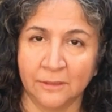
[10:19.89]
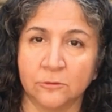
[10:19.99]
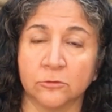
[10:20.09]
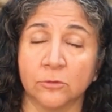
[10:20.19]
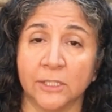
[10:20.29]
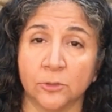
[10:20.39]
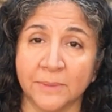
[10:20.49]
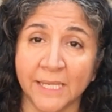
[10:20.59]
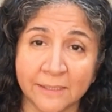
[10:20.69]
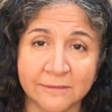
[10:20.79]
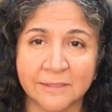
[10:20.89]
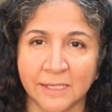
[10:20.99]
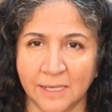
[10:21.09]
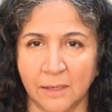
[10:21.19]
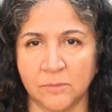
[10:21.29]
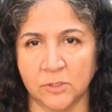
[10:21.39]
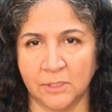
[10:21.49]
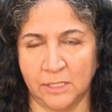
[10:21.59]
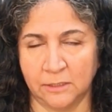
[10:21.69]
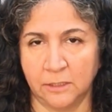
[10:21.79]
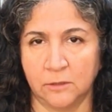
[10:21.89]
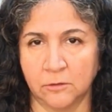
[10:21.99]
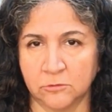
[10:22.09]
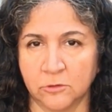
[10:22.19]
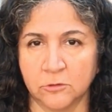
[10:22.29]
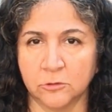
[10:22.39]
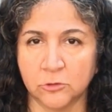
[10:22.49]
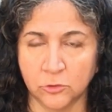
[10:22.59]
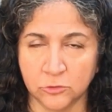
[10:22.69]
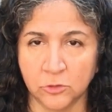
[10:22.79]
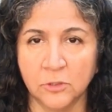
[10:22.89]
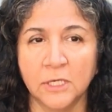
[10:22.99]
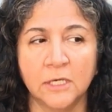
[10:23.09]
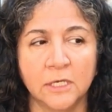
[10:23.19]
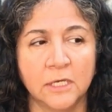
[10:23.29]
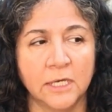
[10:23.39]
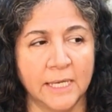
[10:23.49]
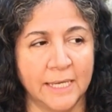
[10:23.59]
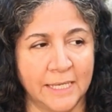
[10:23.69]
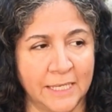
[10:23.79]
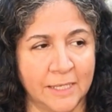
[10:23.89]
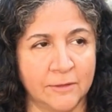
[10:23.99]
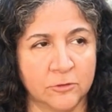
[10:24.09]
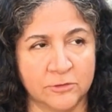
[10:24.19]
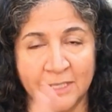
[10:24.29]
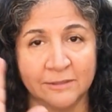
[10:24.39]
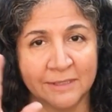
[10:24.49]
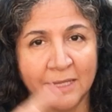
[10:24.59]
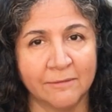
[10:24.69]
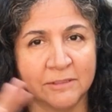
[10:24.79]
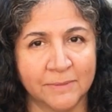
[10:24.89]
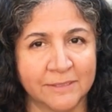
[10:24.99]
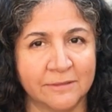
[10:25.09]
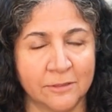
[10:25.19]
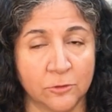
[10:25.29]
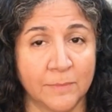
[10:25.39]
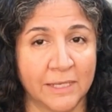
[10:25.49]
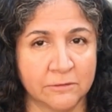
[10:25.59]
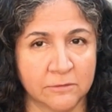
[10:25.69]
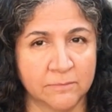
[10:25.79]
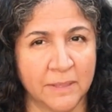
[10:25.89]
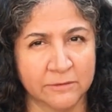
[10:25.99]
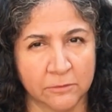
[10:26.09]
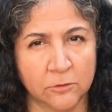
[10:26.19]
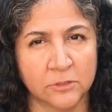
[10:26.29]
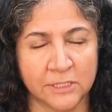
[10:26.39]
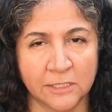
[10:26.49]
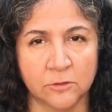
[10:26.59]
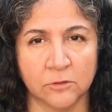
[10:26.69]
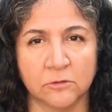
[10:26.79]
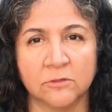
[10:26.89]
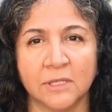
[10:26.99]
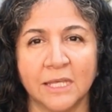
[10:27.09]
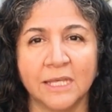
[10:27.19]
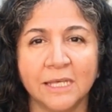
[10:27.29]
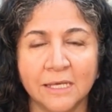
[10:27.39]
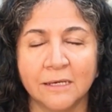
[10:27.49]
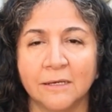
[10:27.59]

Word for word: Entonces cuando viene este cambio del equinoccio de otoño, eh, los días cada vez van siendo más, más cortitos y